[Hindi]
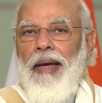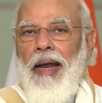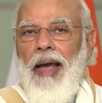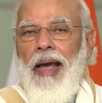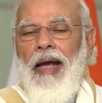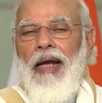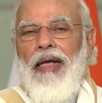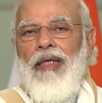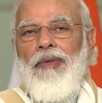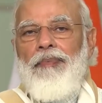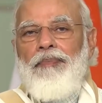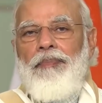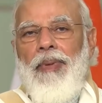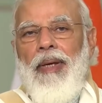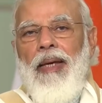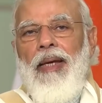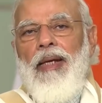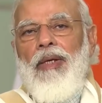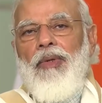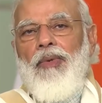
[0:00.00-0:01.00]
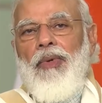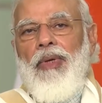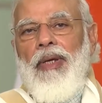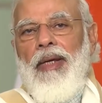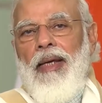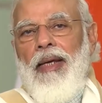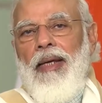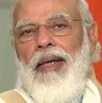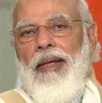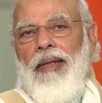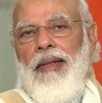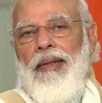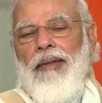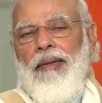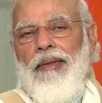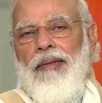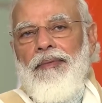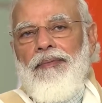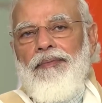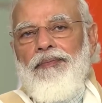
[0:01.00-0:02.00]
टैक्स पेयर को ये
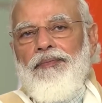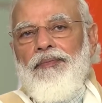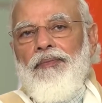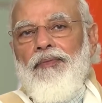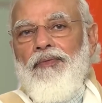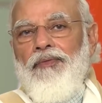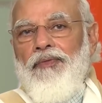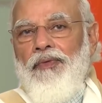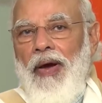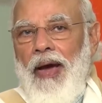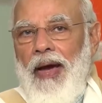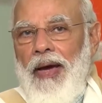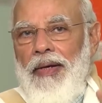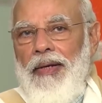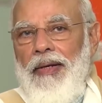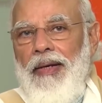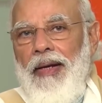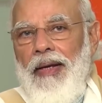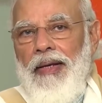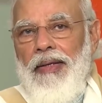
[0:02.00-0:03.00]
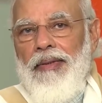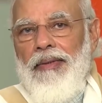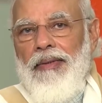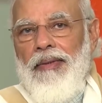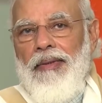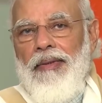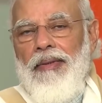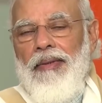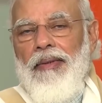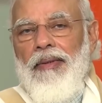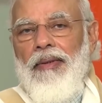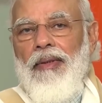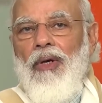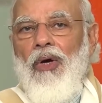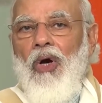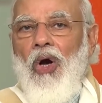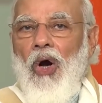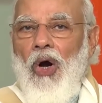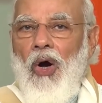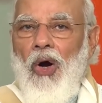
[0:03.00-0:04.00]
फेयरनेस
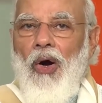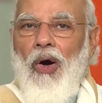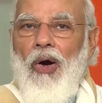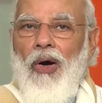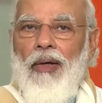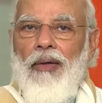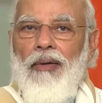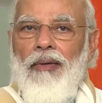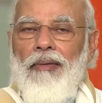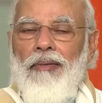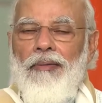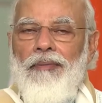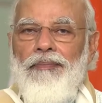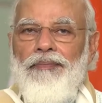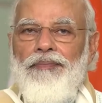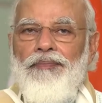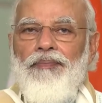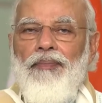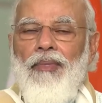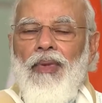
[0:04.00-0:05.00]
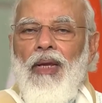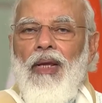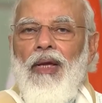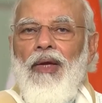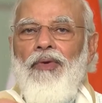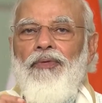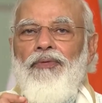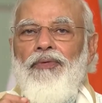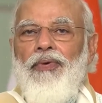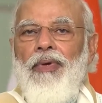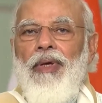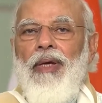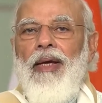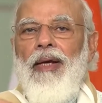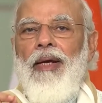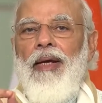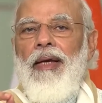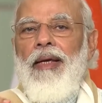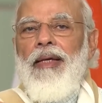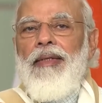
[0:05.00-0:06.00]
और
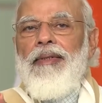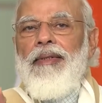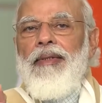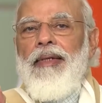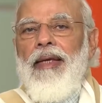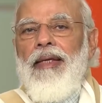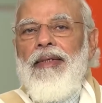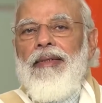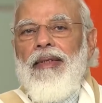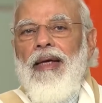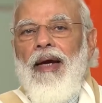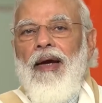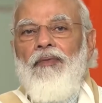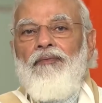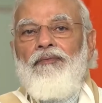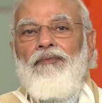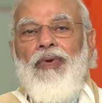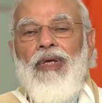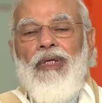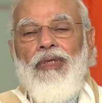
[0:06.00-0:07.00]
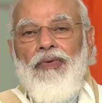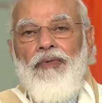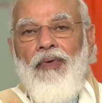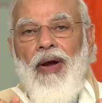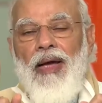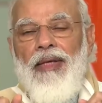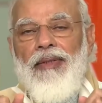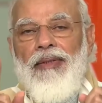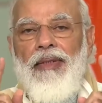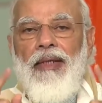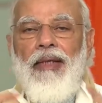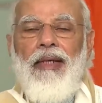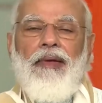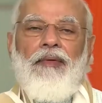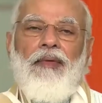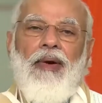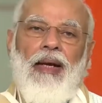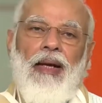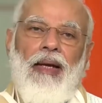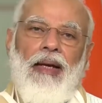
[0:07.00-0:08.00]
फियरलेसनेस का विश्वास
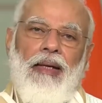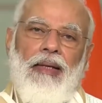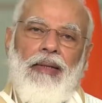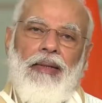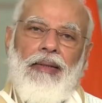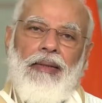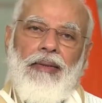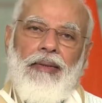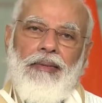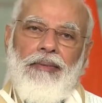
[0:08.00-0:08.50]
देने वाला है